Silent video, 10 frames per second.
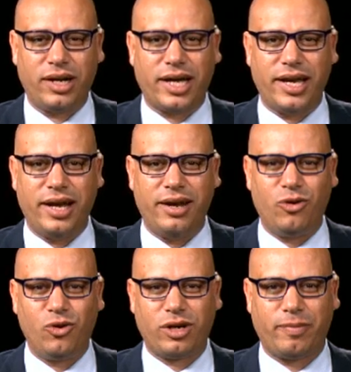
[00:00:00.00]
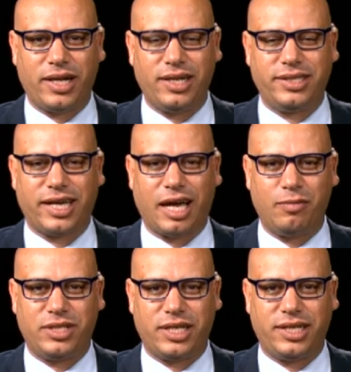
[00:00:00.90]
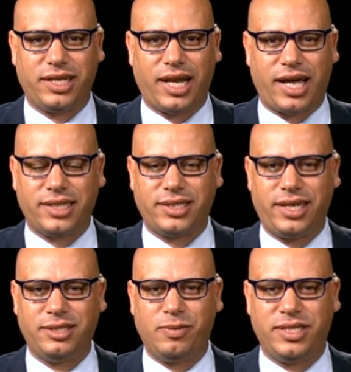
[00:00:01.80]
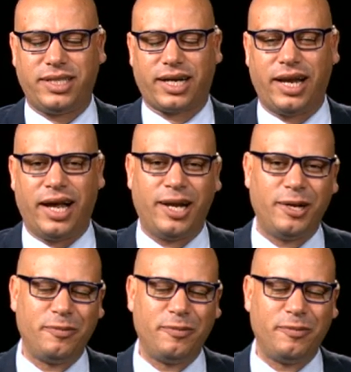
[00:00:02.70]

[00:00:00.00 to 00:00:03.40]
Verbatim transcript: كنهنئوك بعد الانتخاب الجديد على رأس حزب الاستقلال